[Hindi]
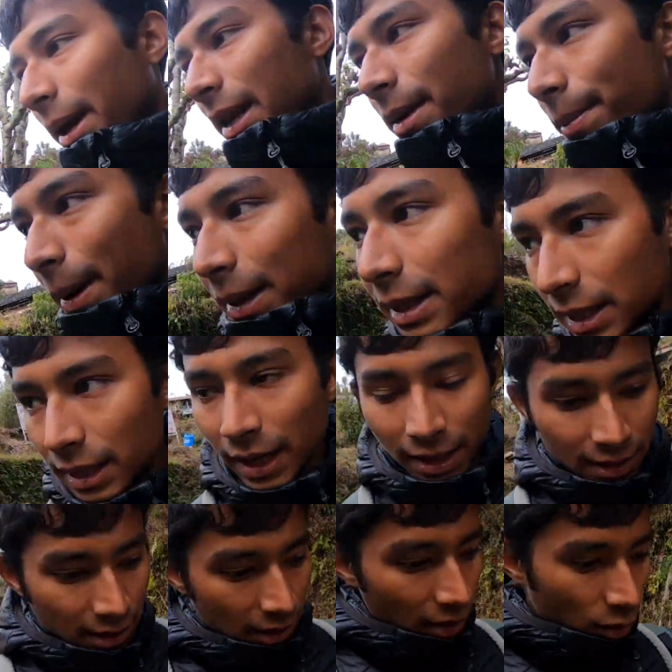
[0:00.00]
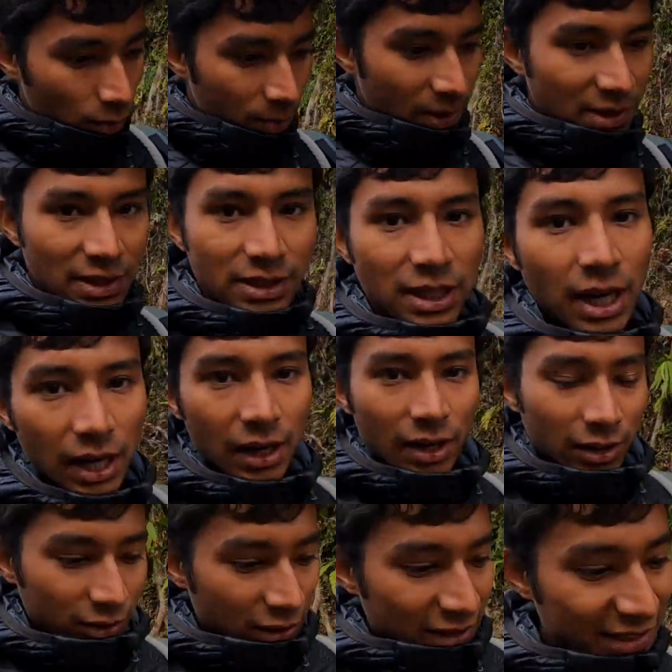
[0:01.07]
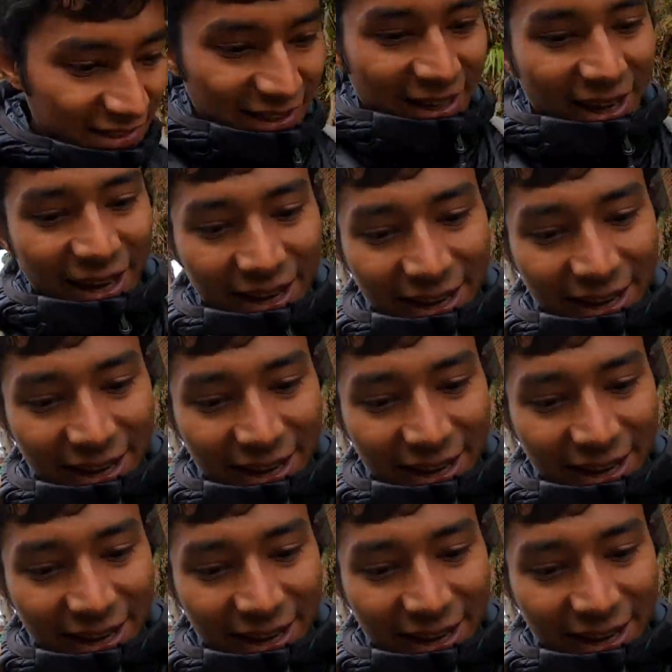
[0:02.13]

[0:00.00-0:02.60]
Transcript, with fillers: पहले पैदल नहीं गया हूँ सार इसलिए